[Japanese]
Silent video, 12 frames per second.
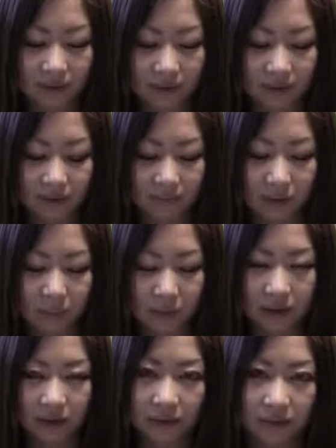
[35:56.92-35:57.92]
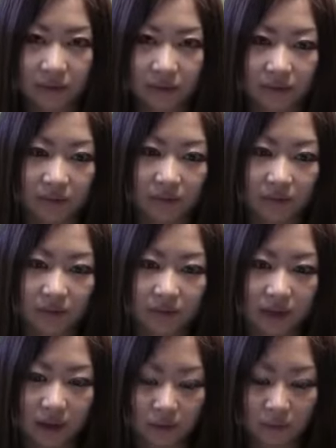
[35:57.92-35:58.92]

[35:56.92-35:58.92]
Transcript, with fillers: まあまあいろいろ何